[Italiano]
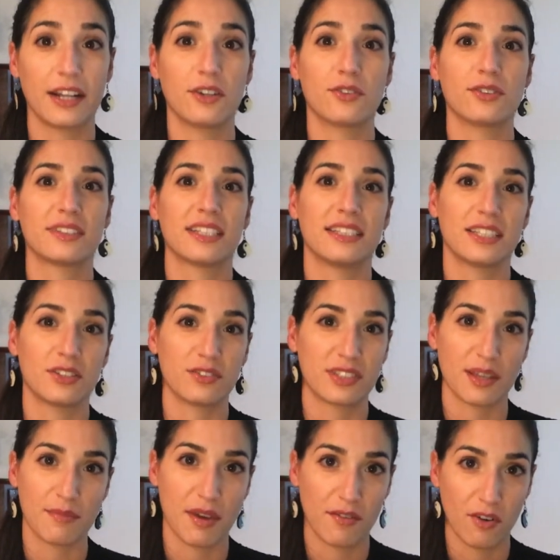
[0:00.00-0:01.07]
nonostante non si
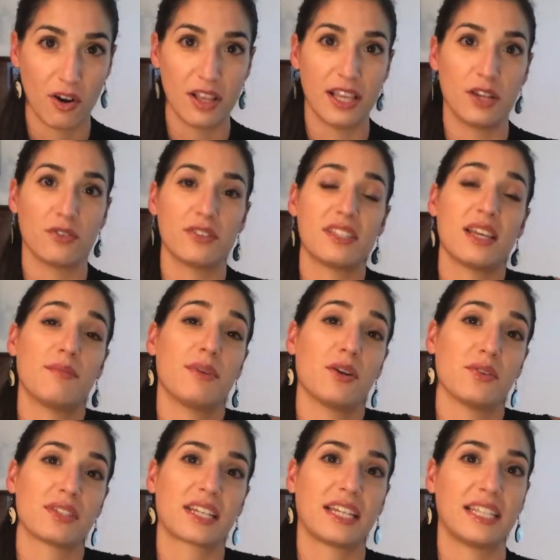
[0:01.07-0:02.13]
abbia voglia, non si
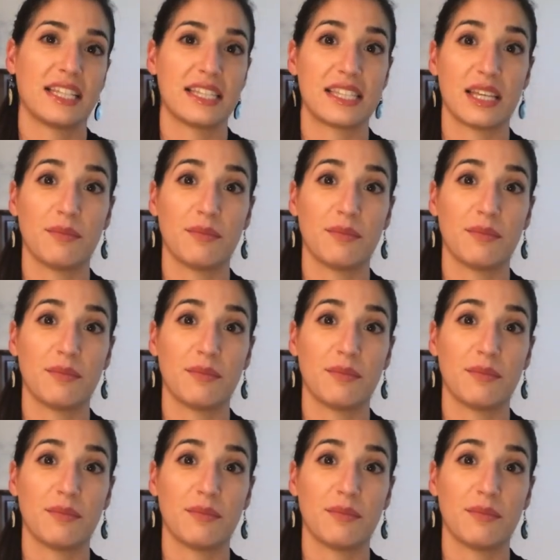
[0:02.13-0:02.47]
abbiano scadenze